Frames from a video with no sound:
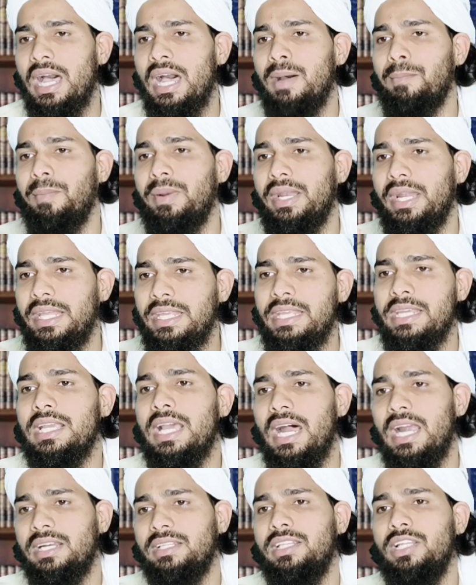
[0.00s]
आप नहीं
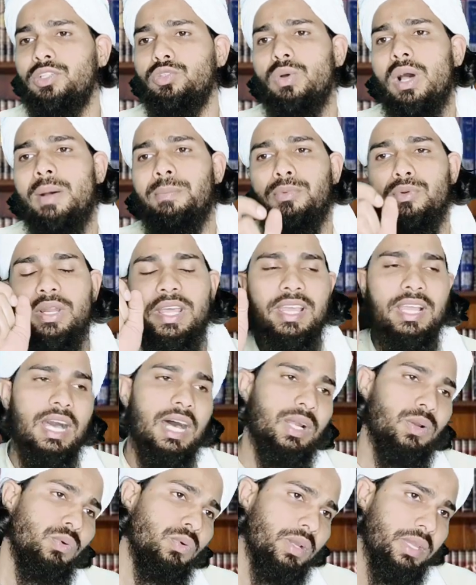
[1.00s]
काटते तो आप
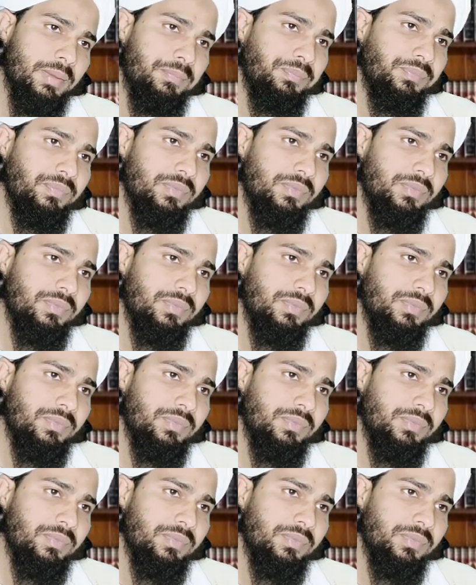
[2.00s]
गुनहगार होंगे